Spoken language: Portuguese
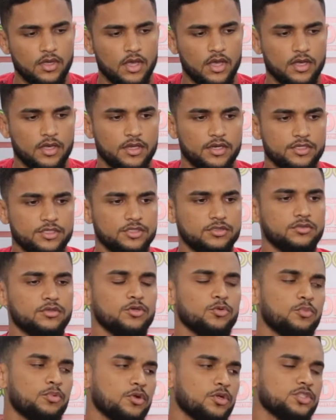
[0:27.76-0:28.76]
Acredito
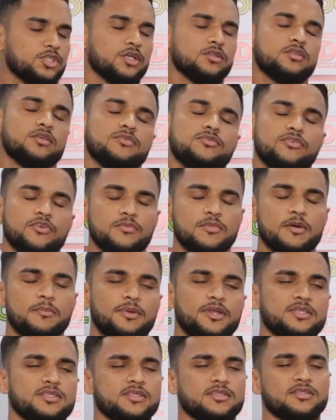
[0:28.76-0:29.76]
que o projeto que foi me
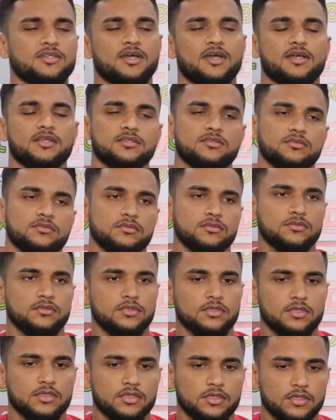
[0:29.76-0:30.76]
apresentado
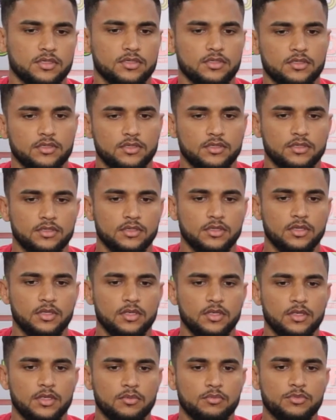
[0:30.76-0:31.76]
é,
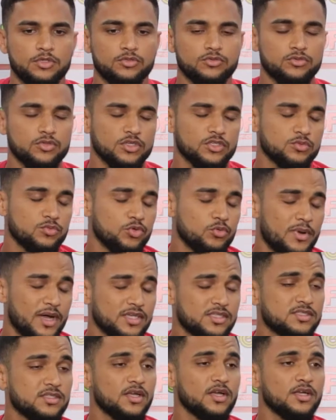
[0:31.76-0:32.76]
me entusiasmou
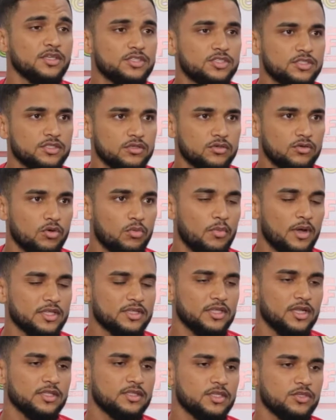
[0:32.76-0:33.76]
bastante como
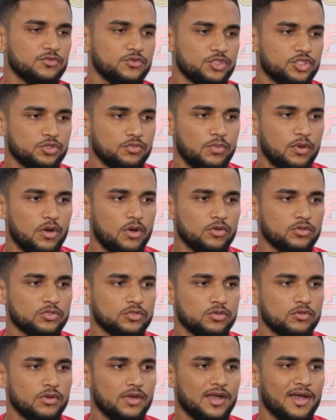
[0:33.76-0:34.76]
atleta de futebol.
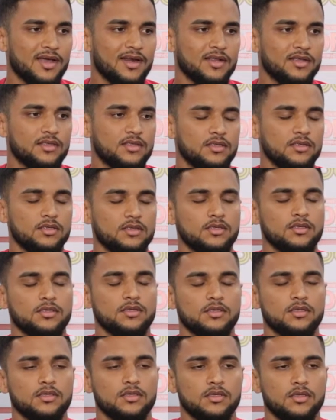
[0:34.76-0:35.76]
Sou um cara
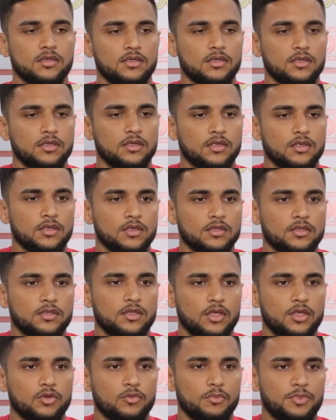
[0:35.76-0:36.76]
que
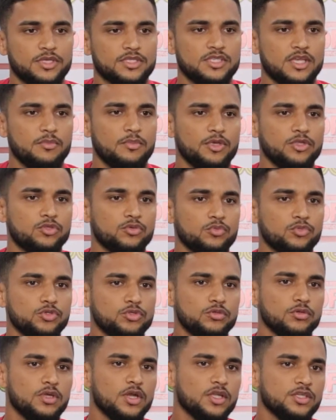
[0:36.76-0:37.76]
tem um pensamento
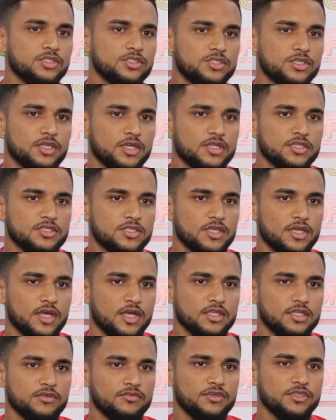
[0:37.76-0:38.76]
muito grande de crescer
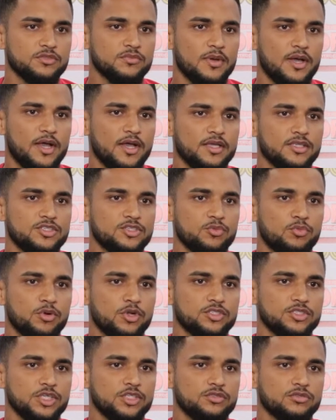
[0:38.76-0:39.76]
cada vez mais e o
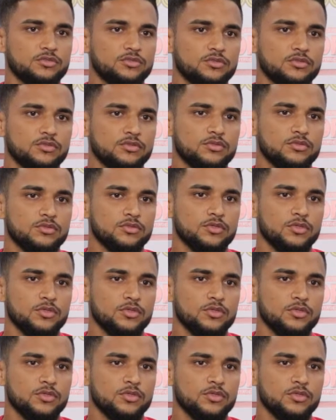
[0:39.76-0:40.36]
projeto do,